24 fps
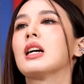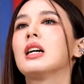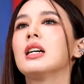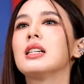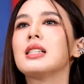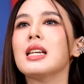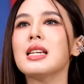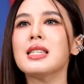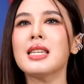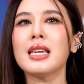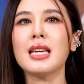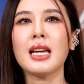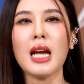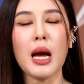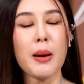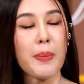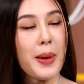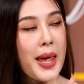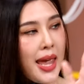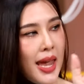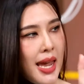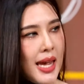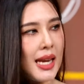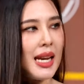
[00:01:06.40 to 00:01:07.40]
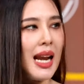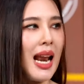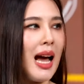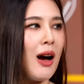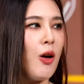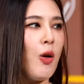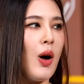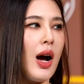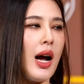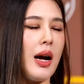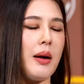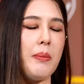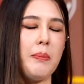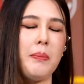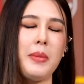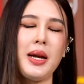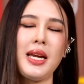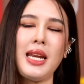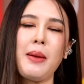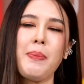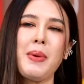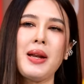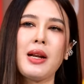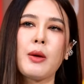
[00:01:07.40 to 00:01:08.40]
คือจริงๆอ่ะเพจเราอ่ะ
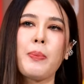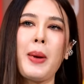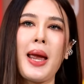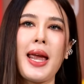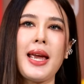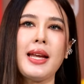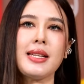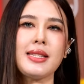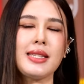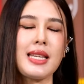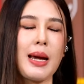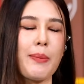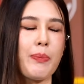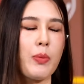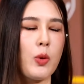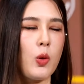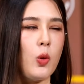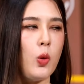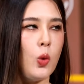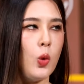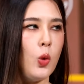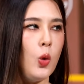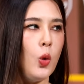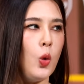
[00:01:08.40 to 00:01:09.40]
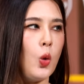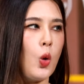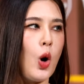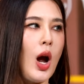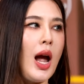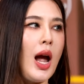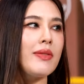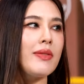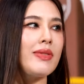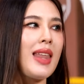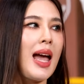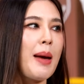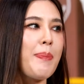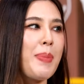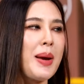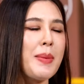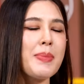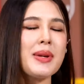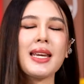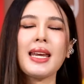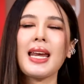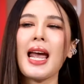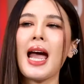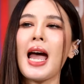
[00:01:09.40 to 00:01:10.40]
ไม่ได้เป็นเพจจับคู่แต่เป็
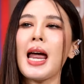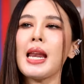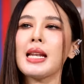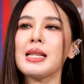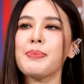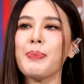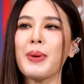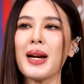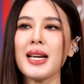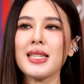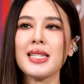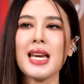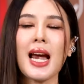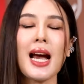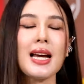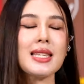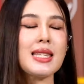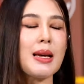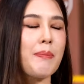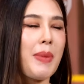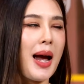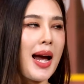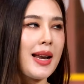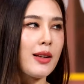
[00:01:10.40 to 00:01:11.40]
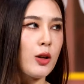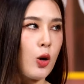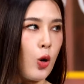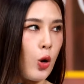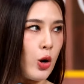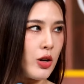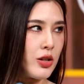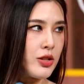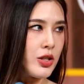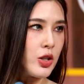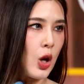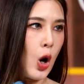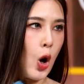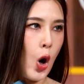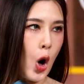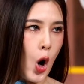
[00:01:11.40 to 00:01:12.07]
นการประชาสัมพันธ์คนโส